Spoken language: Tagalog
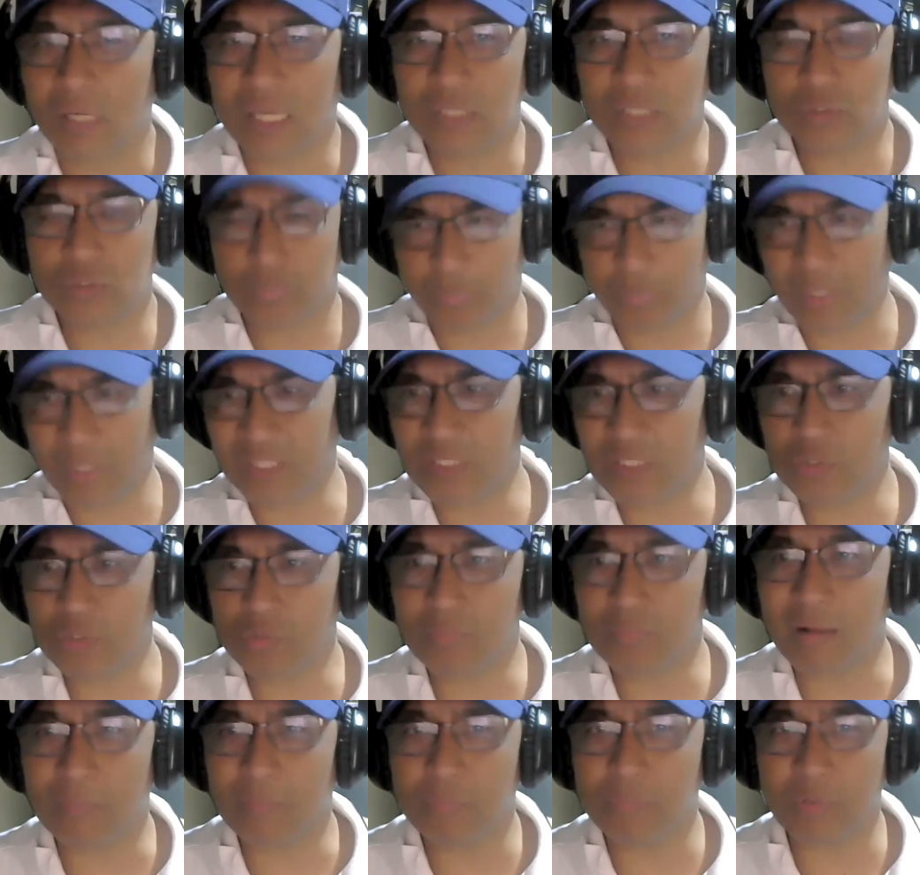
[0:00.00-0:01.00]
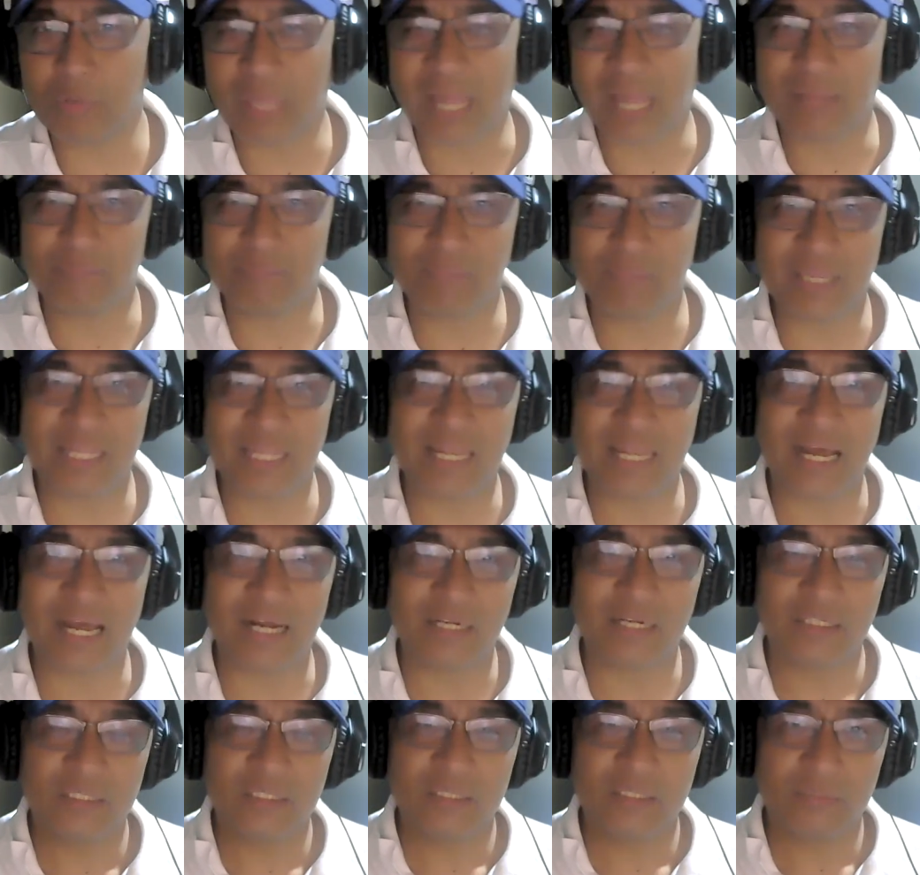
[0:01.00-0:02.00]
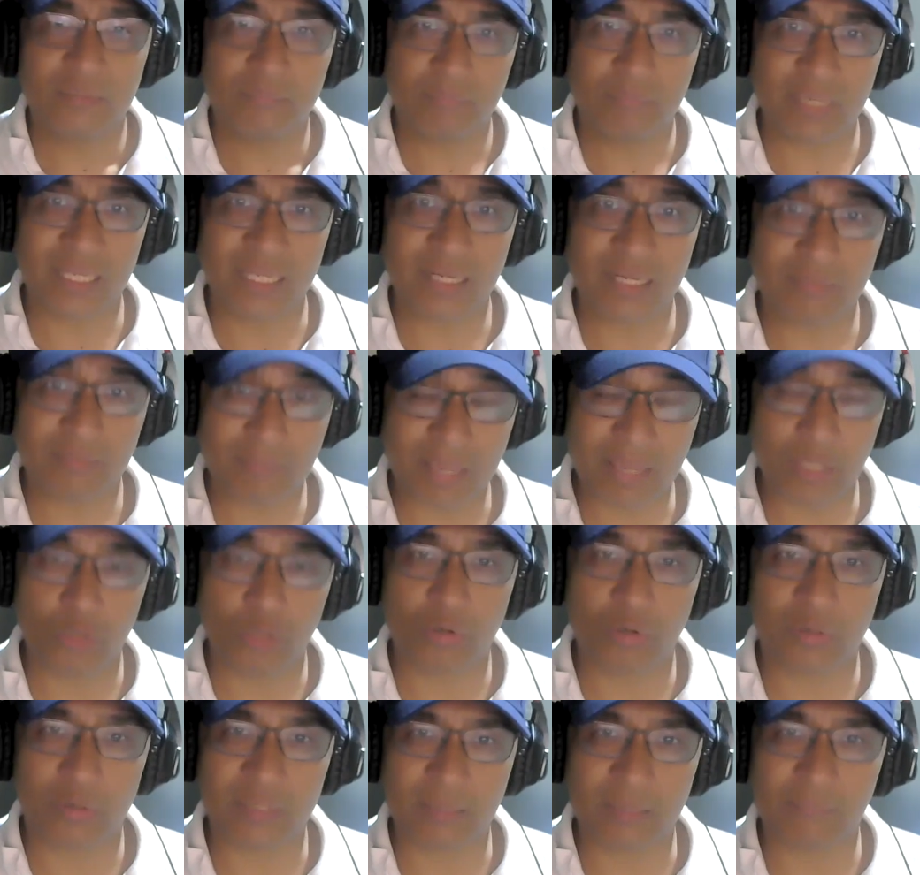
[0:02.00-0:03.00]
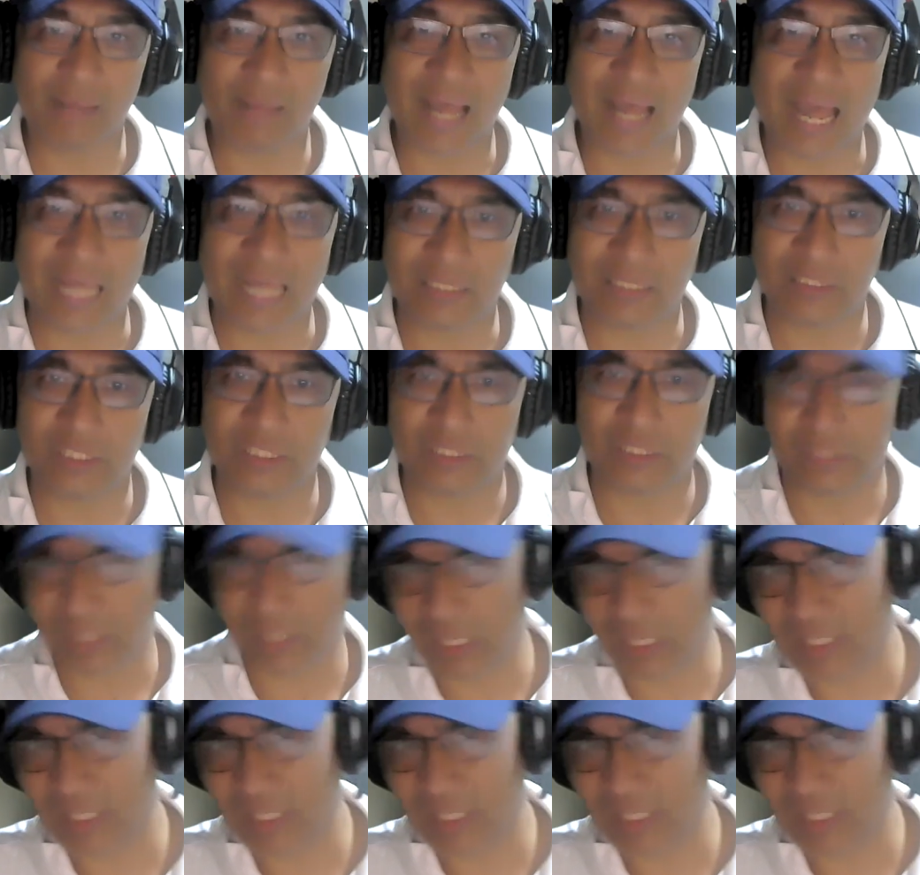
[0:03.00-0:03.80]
Okay? So pwede tumakbo 'yan bilang bilang mayor ng Makati.